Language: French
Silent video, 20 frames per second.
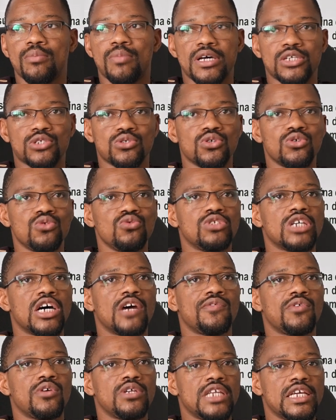parce que nous
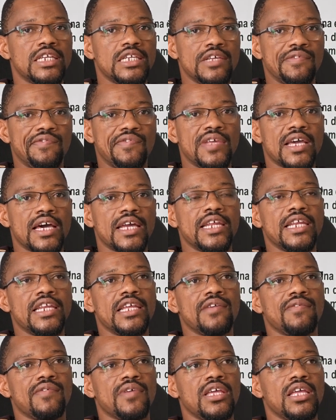avons des défis à
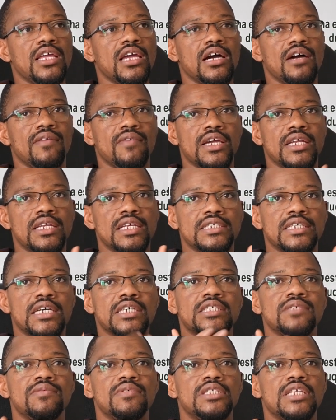relever avec des
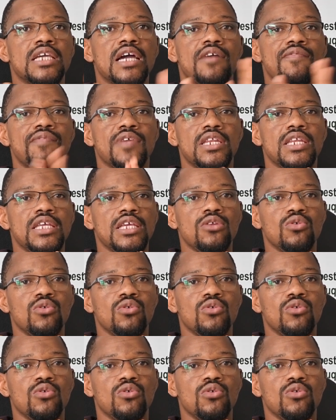activités à venir,